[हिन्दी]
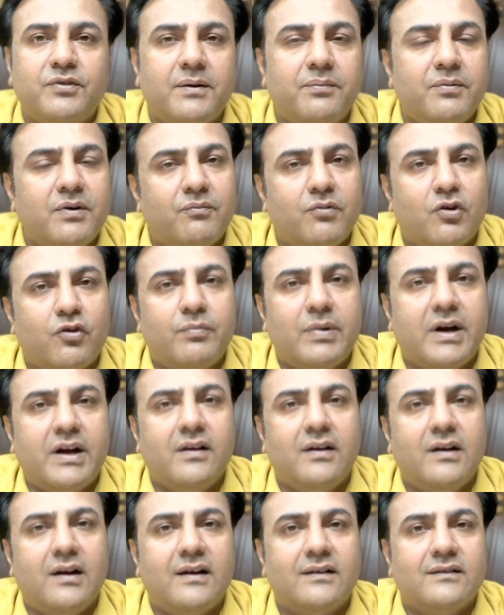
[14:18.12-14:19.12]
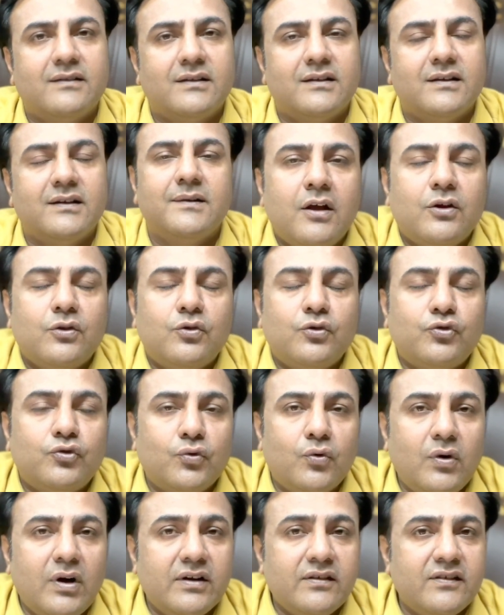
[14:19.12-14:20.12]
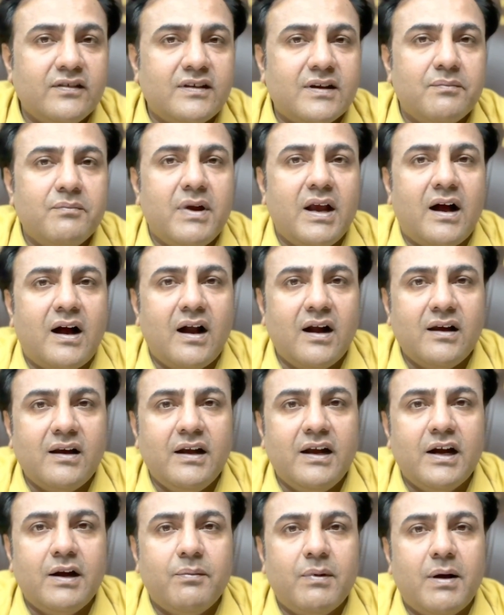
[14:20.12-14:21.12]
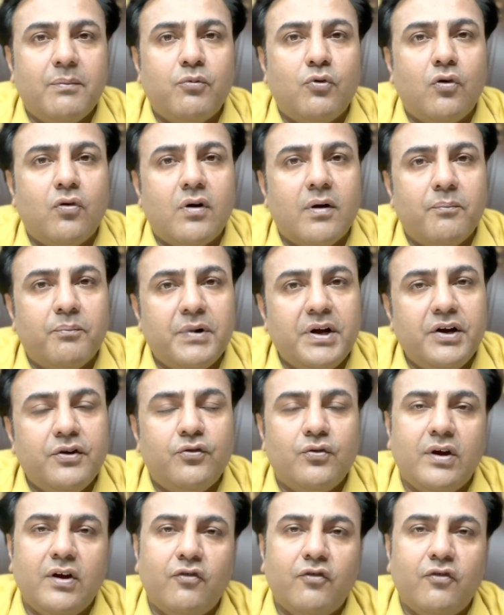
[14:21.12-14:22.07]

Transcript: से आप नंबर ऑफ बैटरी लगा सकते हैं तो सोलर सिस्टम में आज की डेट में आपको कंप्लीट जो है